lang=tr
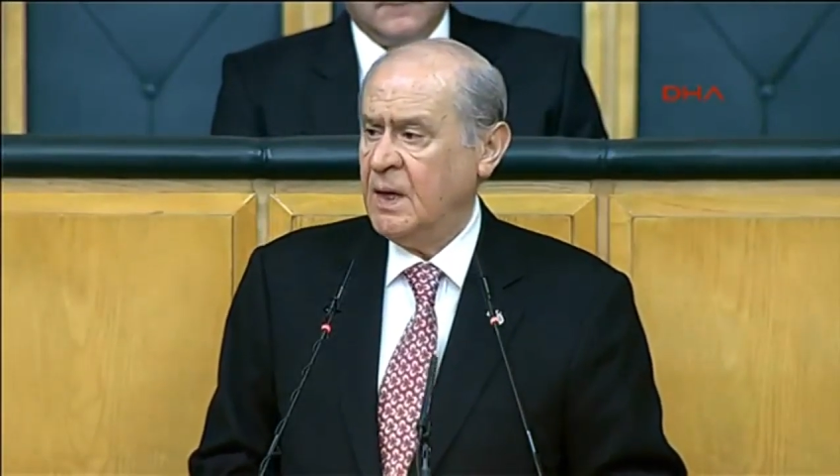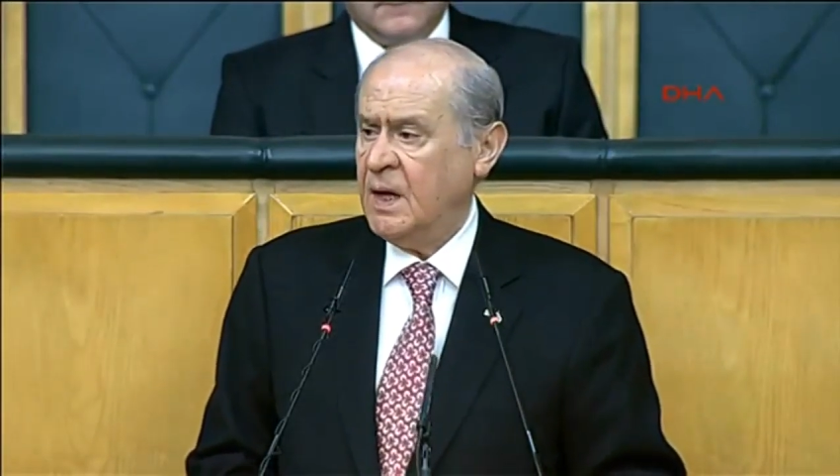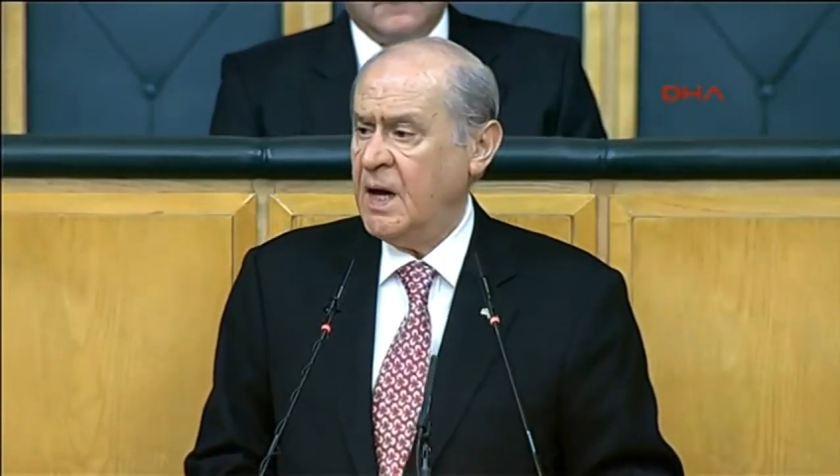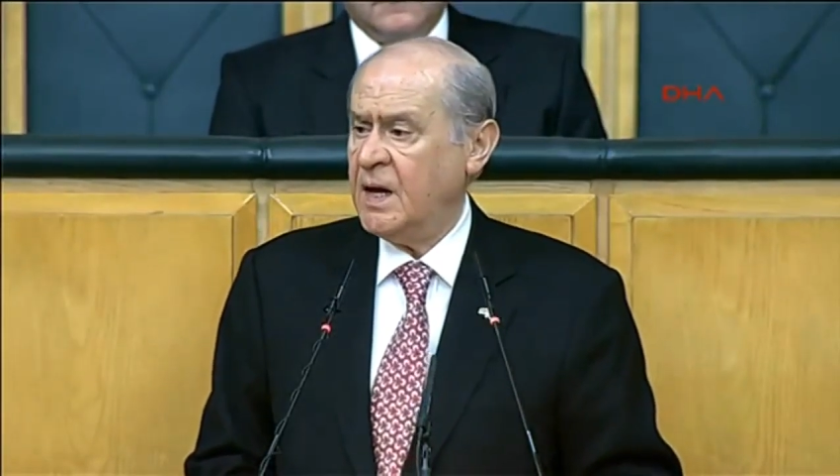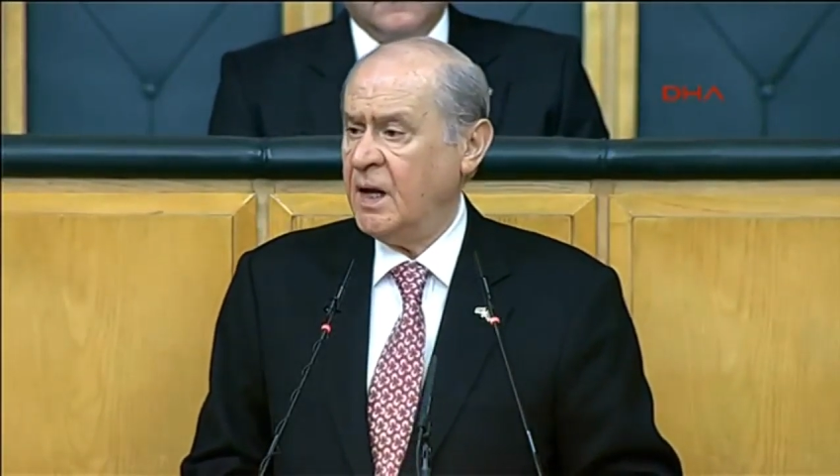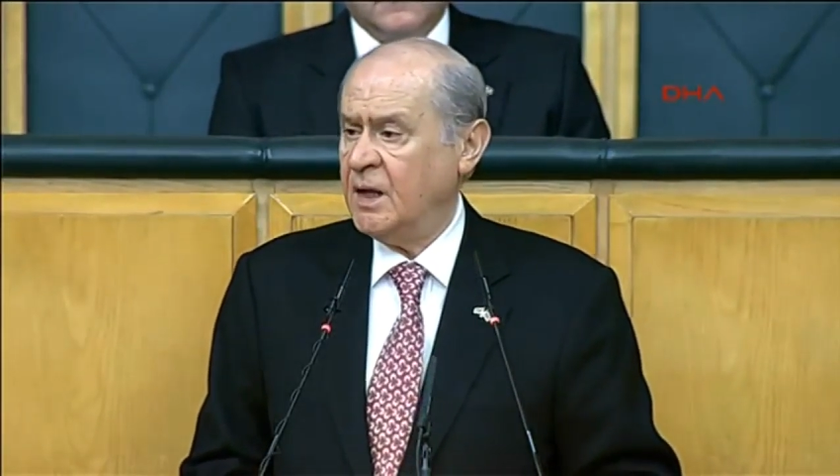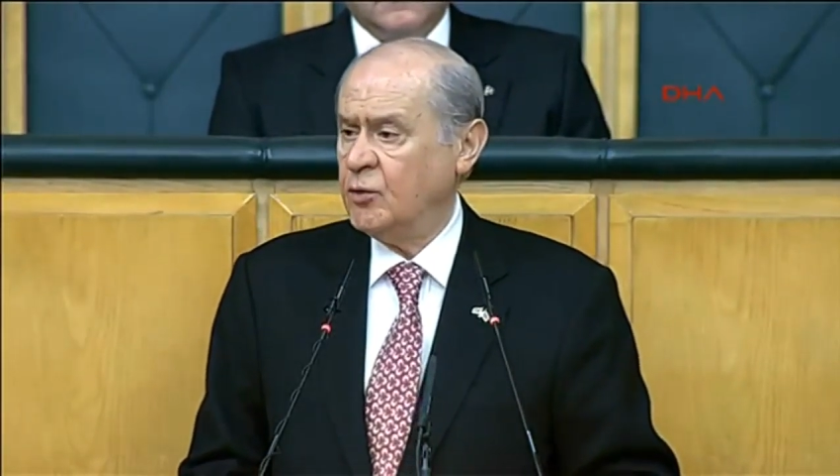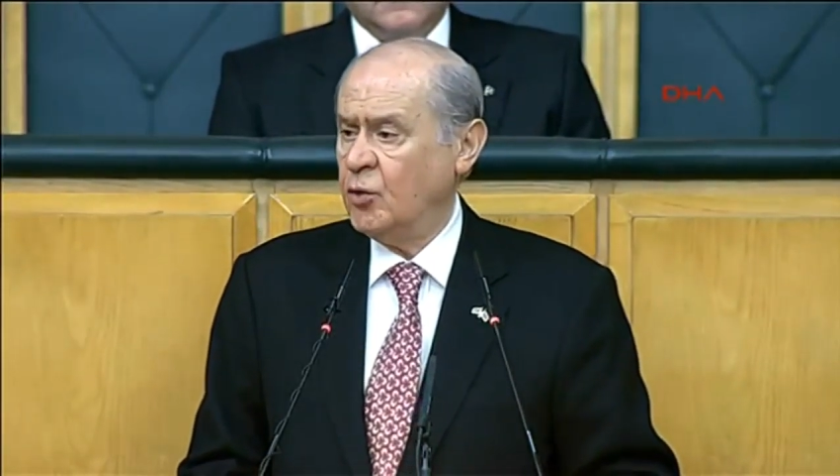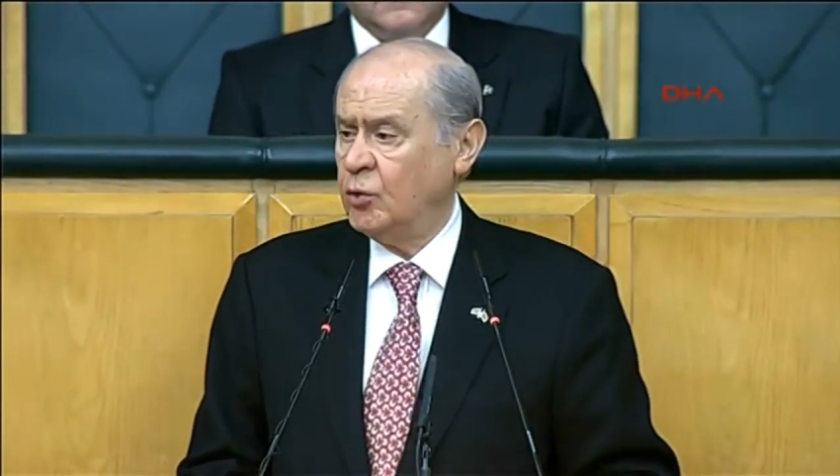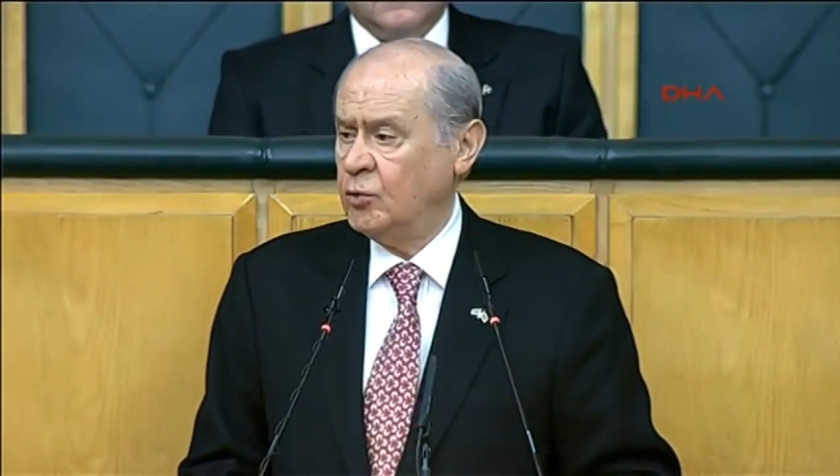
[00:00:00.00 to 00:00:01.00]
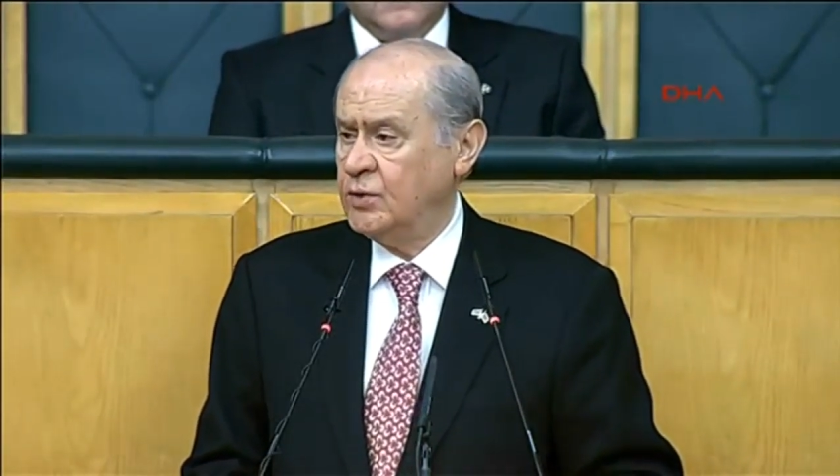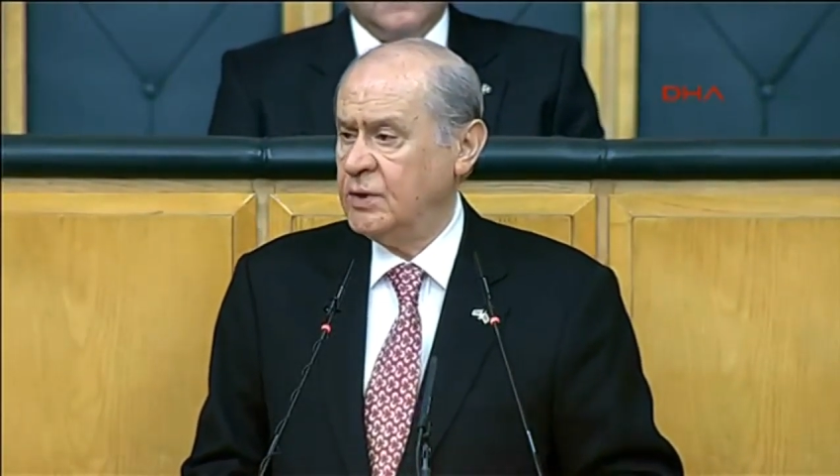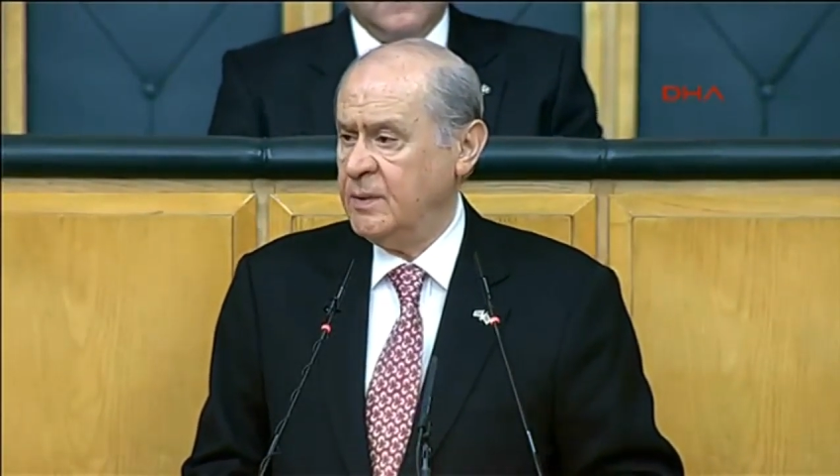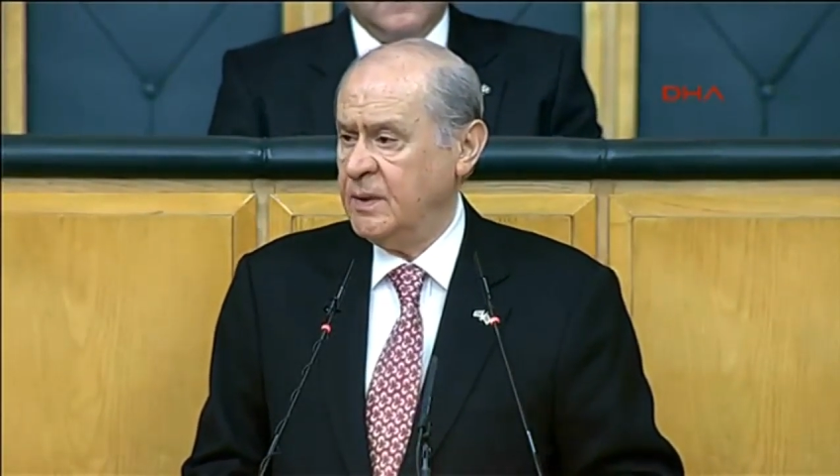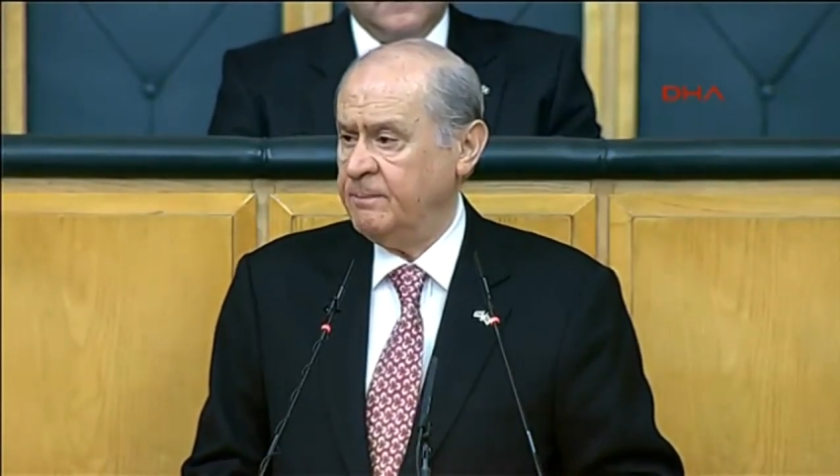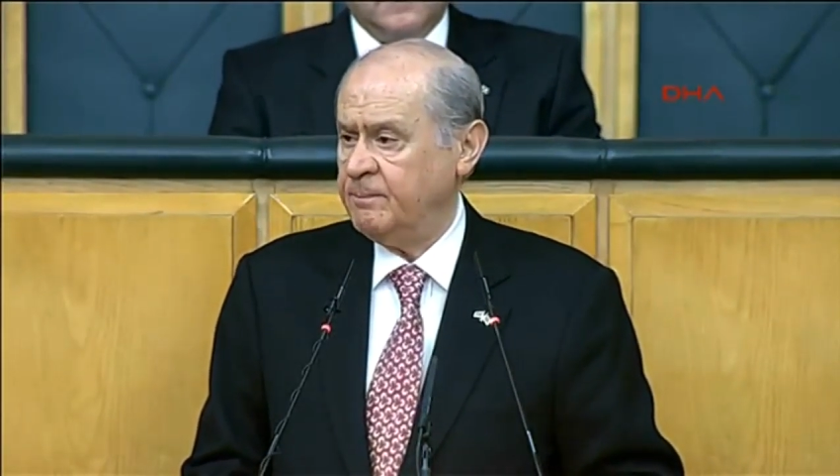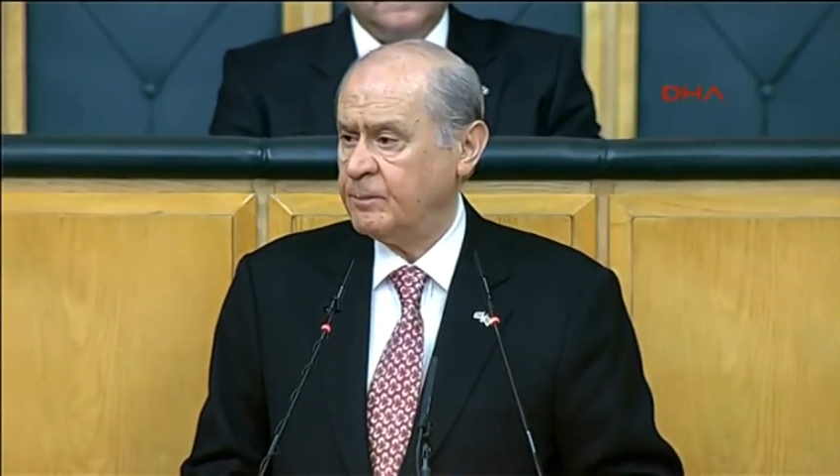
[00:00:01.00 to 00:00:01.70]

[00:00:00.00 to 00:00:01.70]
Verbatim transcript: her alanda olduğu gibi